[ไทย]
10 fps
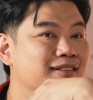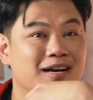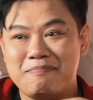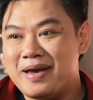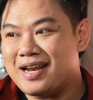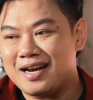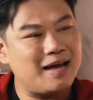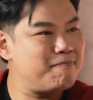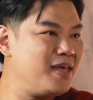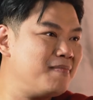หนึ่งปีนั้น
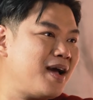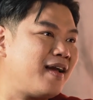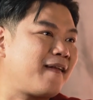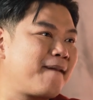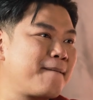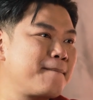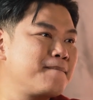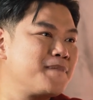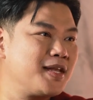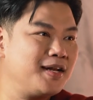แฮปปี้มาก
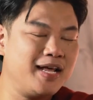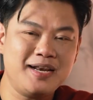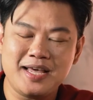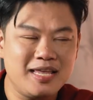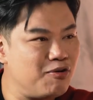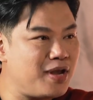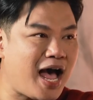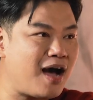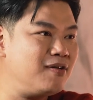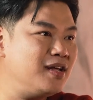ใช่ครับ เล่นได้ยา
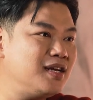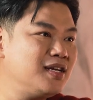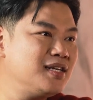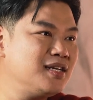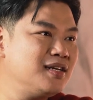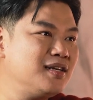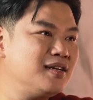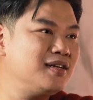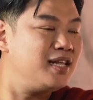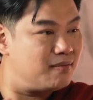วๆเลย ใช่ครับ
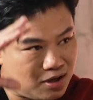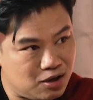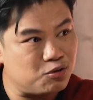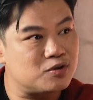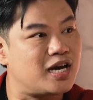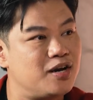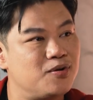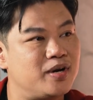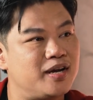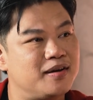ทีมก็รอดตกชั้น
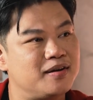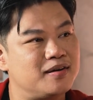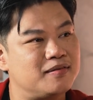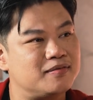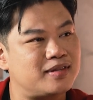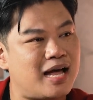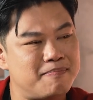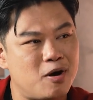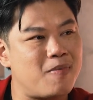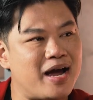ด้วย ใช่ครับ ตาม
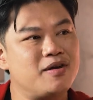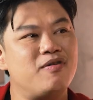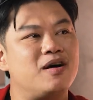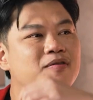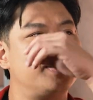เป้าหมายที่วางเอา